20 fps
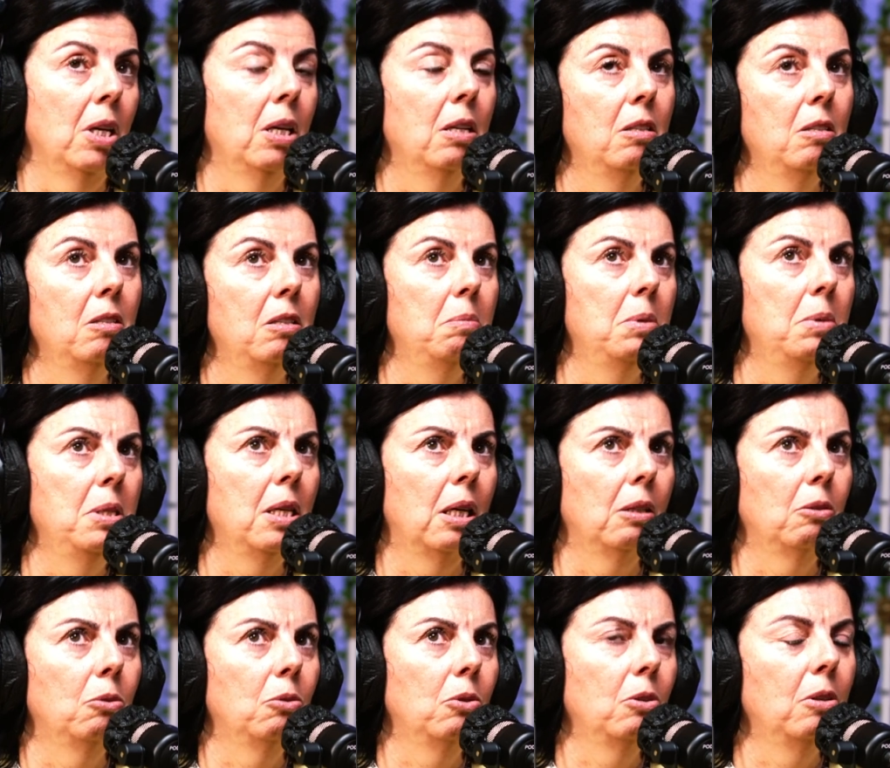c'est
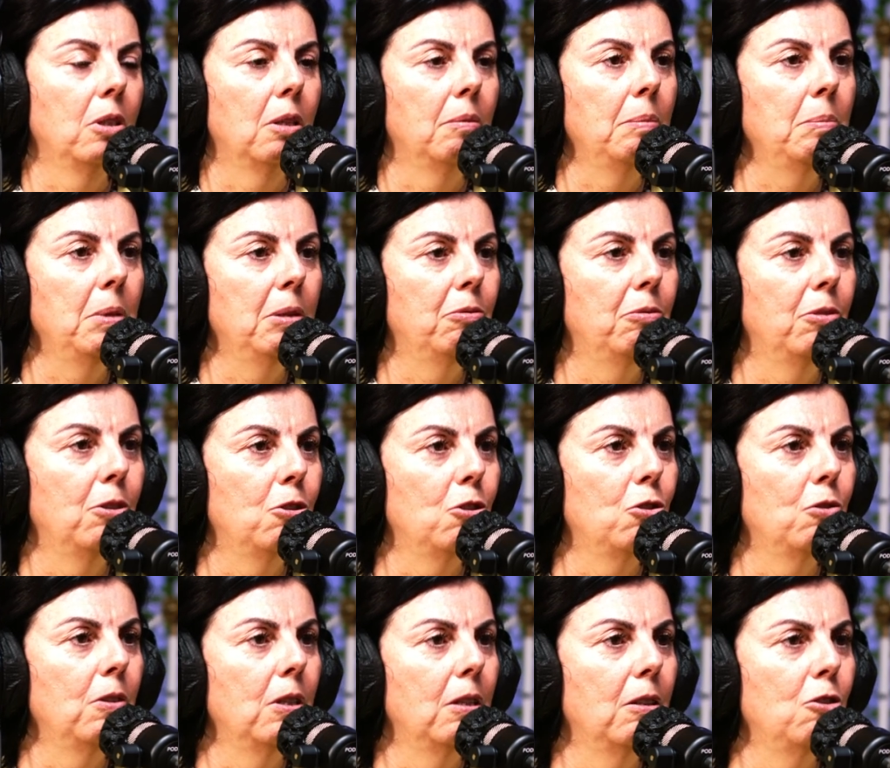bizarre son truc quand même.
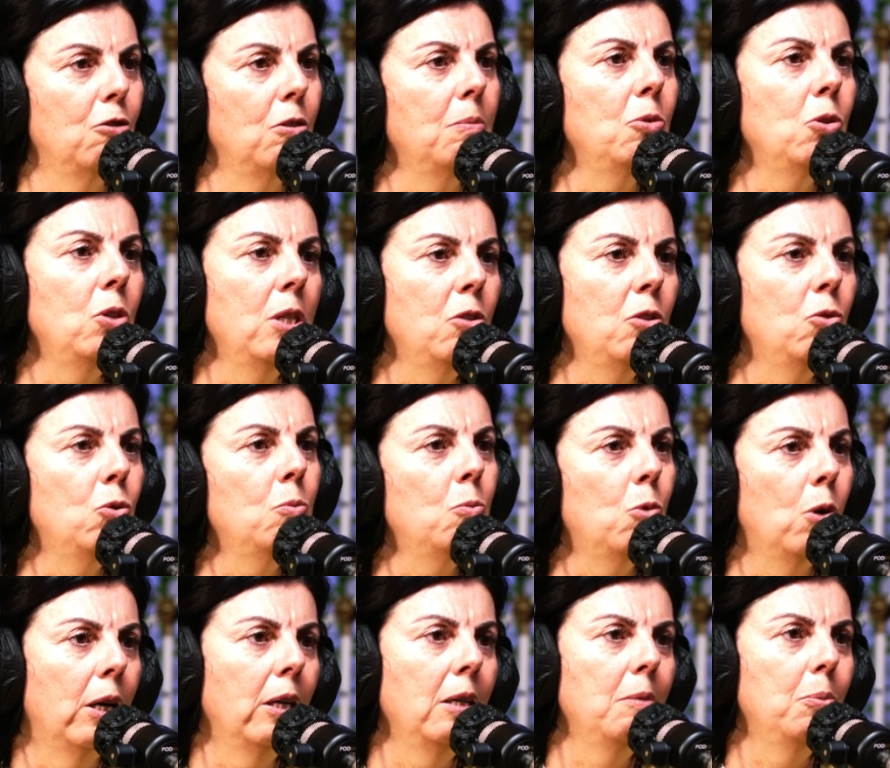je vais, me donner deux
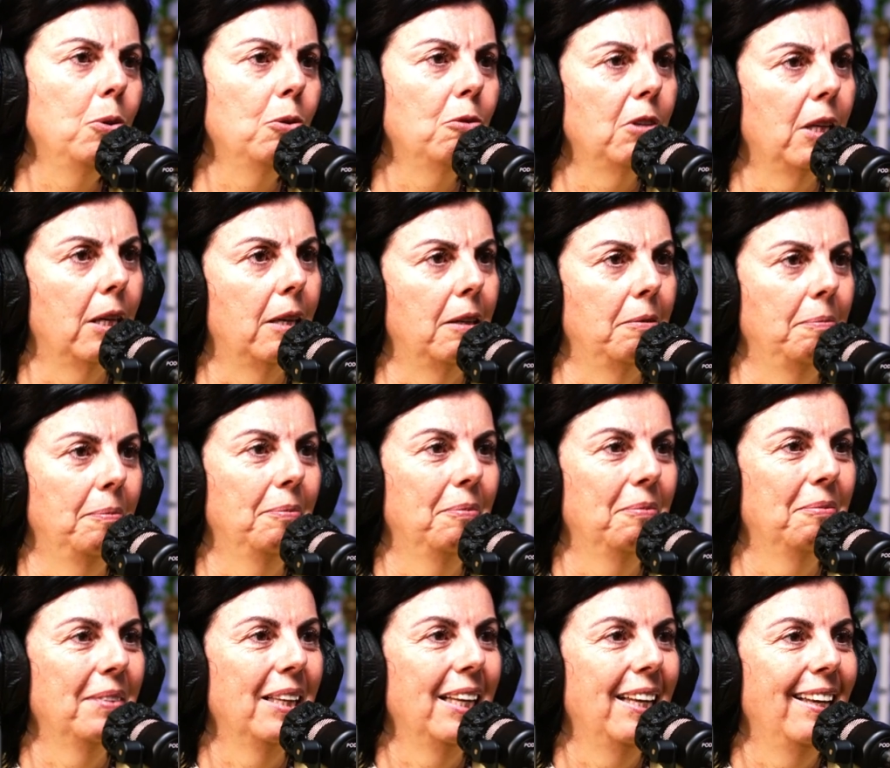mois et puis on verra.
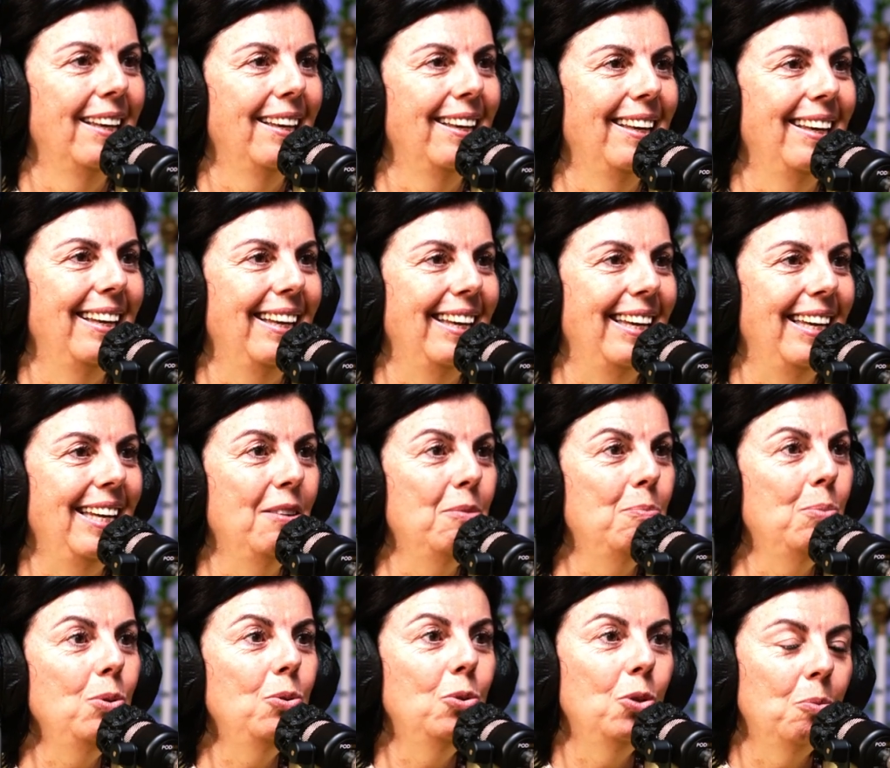Et au
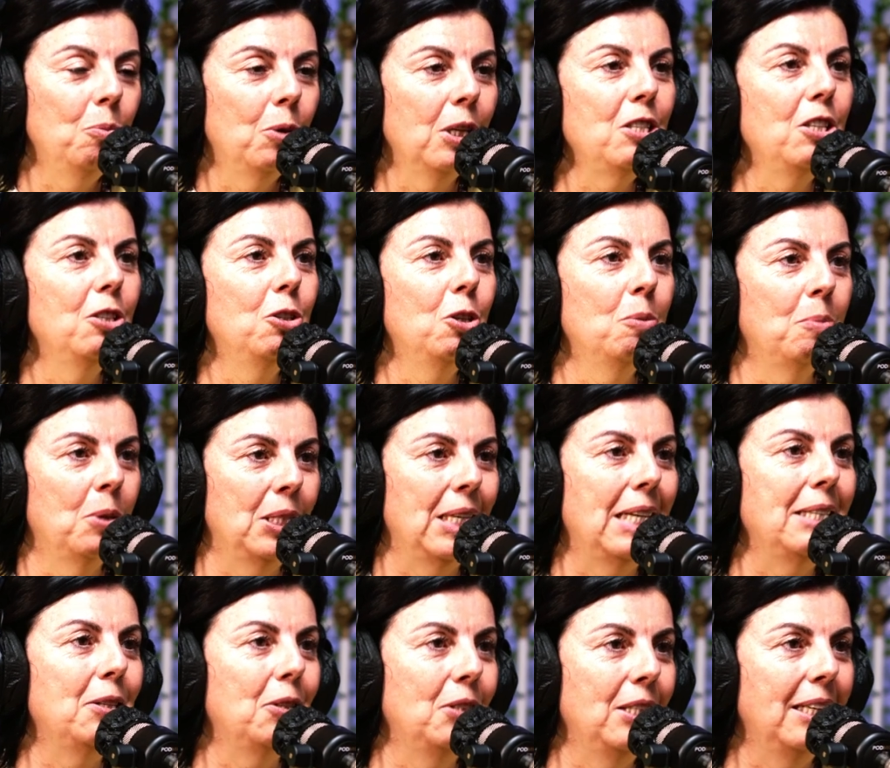bout de deux mois, j'ai
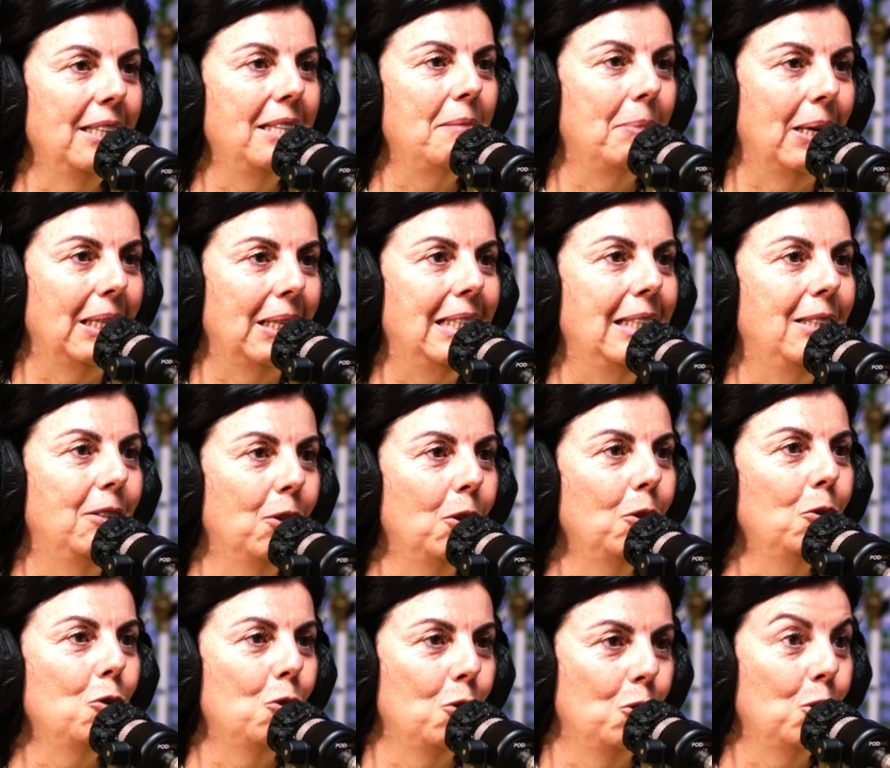commencé à sentir des parties de
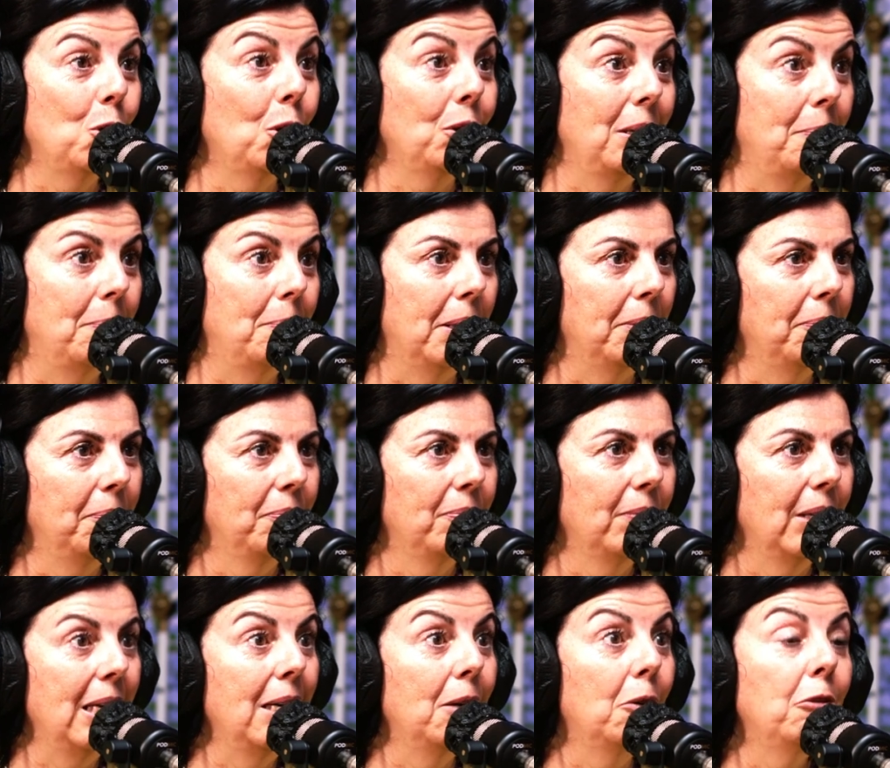corps que je ne sentais pas.
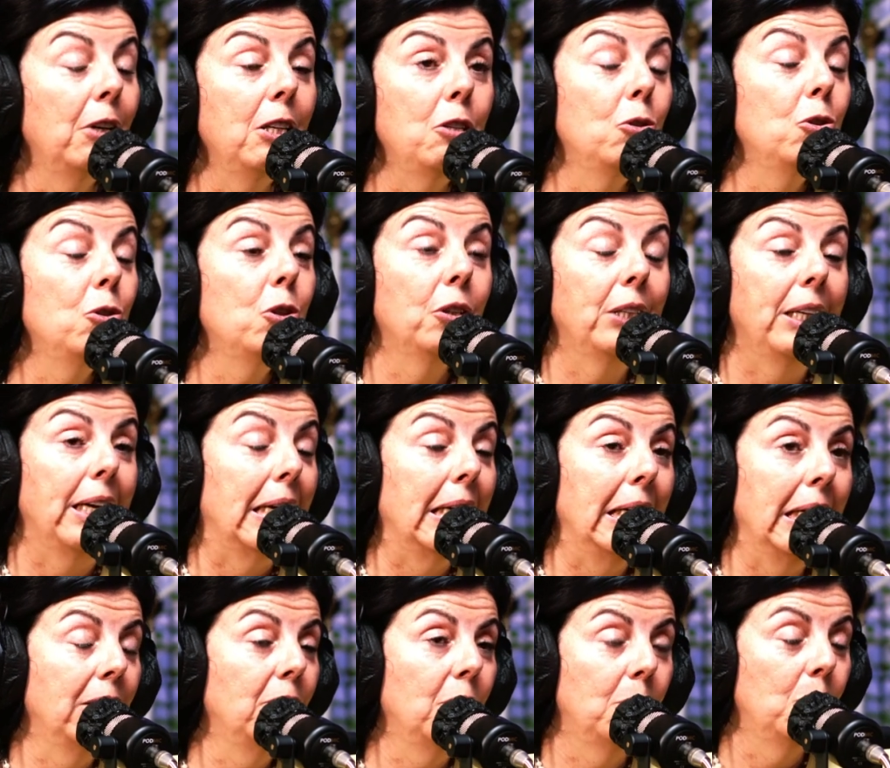Et en fait, je ne sentais
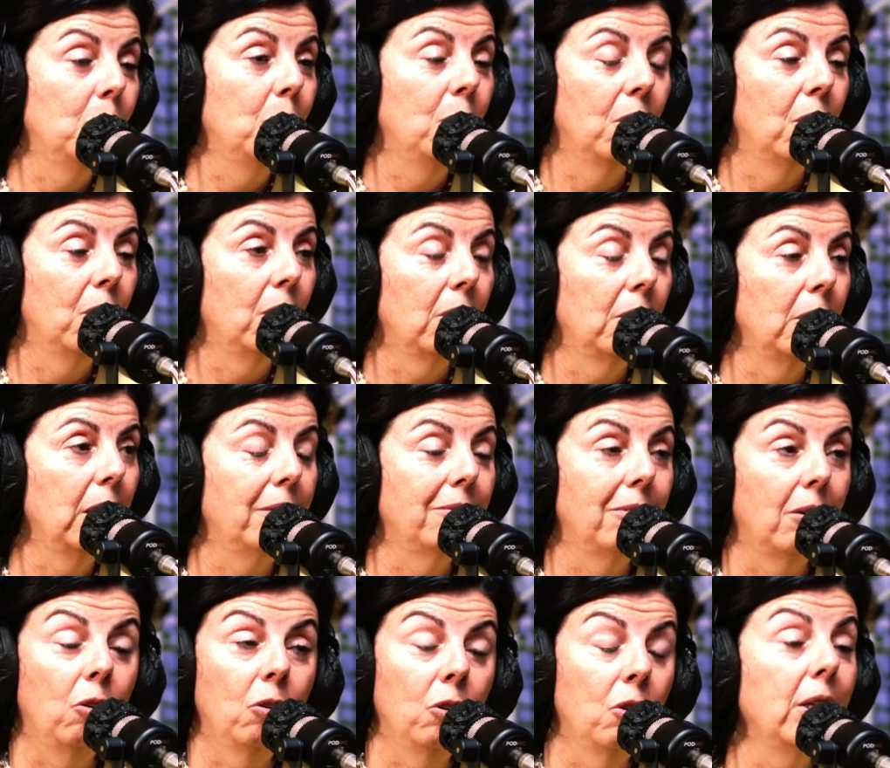rien dans mon corps,
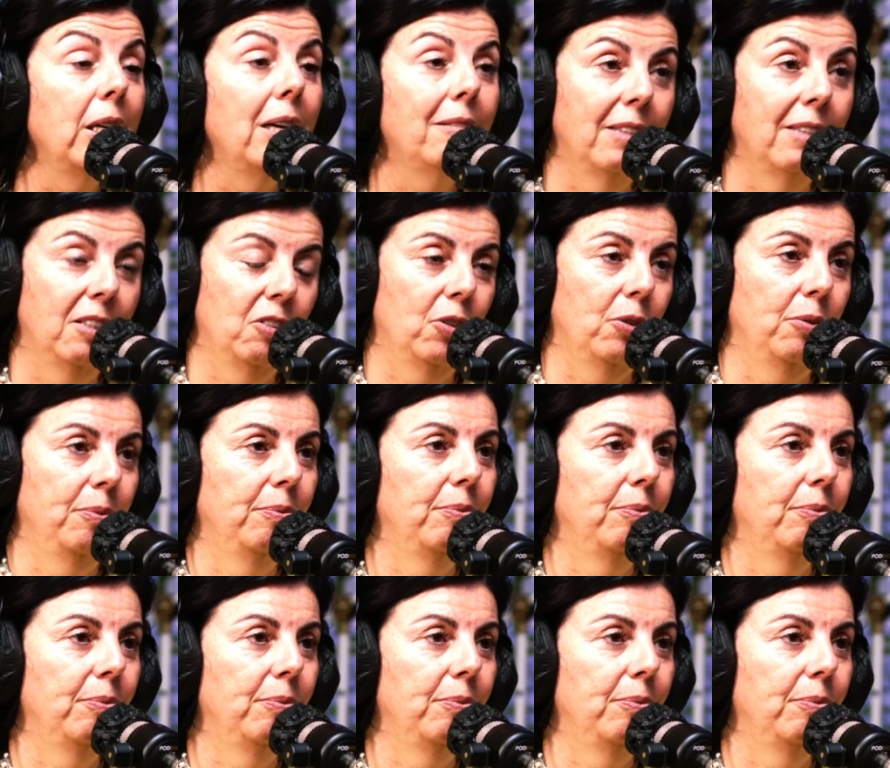encore il y a 20 ans.